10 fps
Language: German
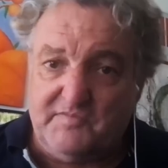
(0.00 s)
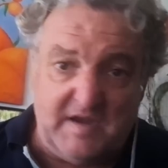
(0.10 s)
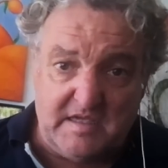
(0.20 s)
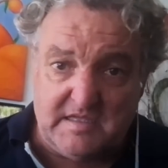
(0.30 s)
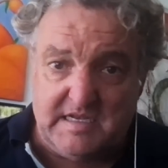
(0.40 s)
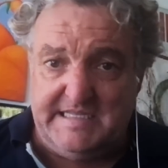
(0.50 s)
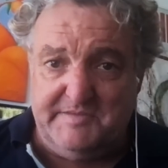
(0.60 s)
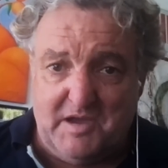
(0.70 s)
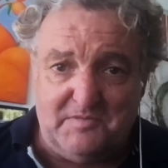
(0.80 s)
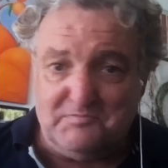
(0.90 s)
vielleicht
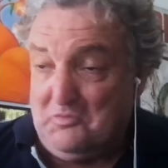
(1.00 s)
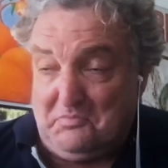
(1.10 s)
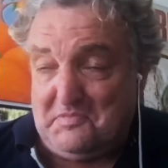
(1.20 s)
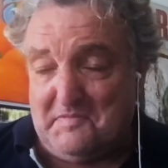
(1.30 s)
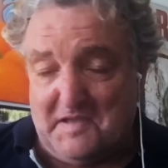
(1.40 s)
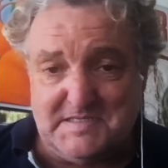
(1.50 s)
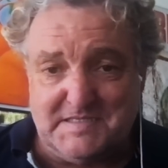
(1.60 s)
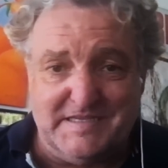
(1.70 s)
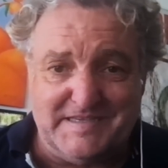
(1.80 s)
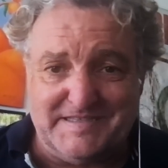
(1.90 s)
Klima, weiß
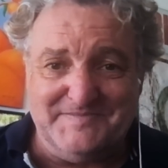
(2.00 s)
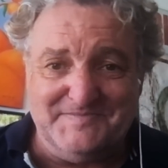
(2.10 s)
ich nicht.